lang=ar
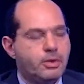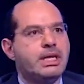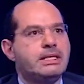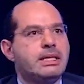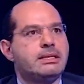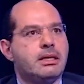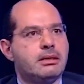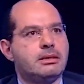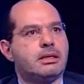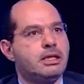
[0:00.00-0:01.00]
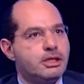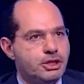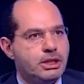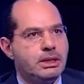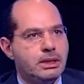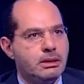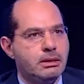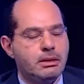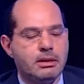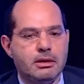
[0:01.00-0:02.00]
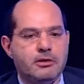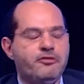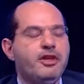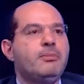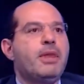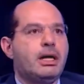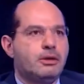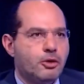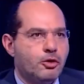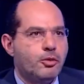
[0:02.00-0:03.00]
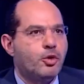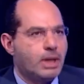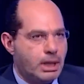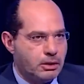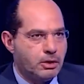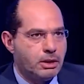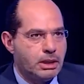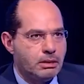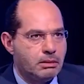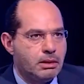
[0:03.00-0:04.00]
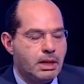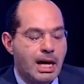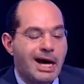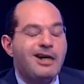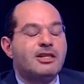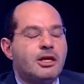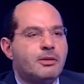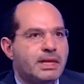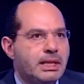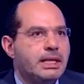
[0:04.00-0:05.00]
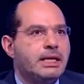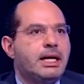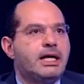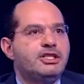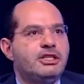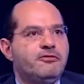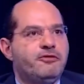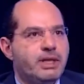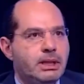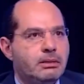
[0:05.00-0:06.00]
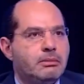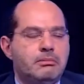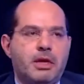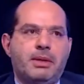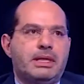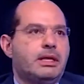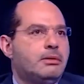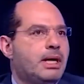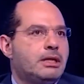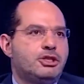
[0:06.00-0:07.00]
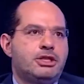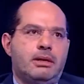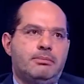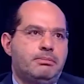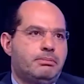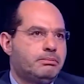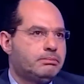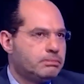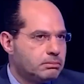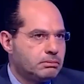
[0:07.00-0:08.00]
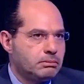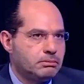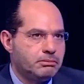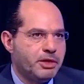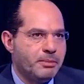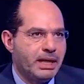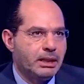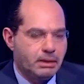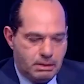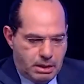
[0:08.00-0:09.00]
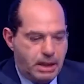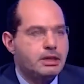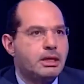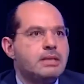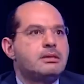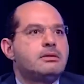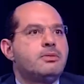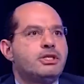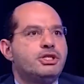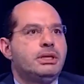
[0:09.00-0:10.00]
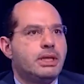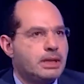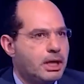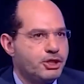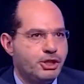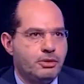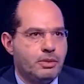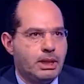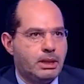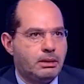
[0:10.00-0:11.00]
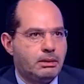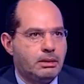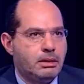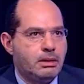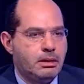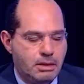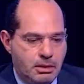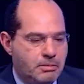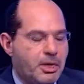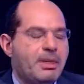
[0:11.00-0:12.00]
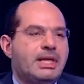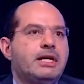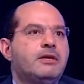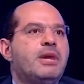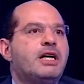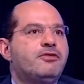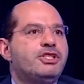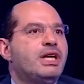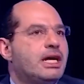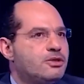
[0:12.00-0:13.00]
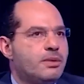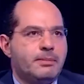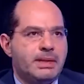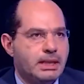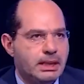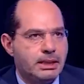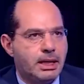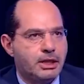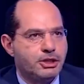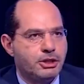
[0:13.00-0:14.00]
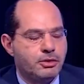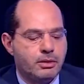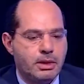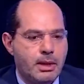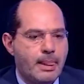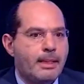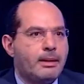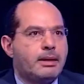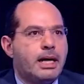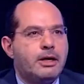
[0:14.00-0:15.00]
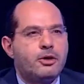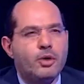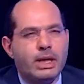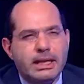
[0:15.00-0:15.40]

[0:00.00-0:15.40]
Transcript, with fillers: هناك سياسة اقتصادية جديدة في بعض الأمور رح ناخدها أكثر من اللي نحن عايشين فيه ما بعتقد بعد الشعب بمانع يعني هيدا أسوأ شيء نحن عايشينه هلأ ما بعتقد بعد في شيء أسوأ من اللي نحن عايشينه بس بتعرف رح نروح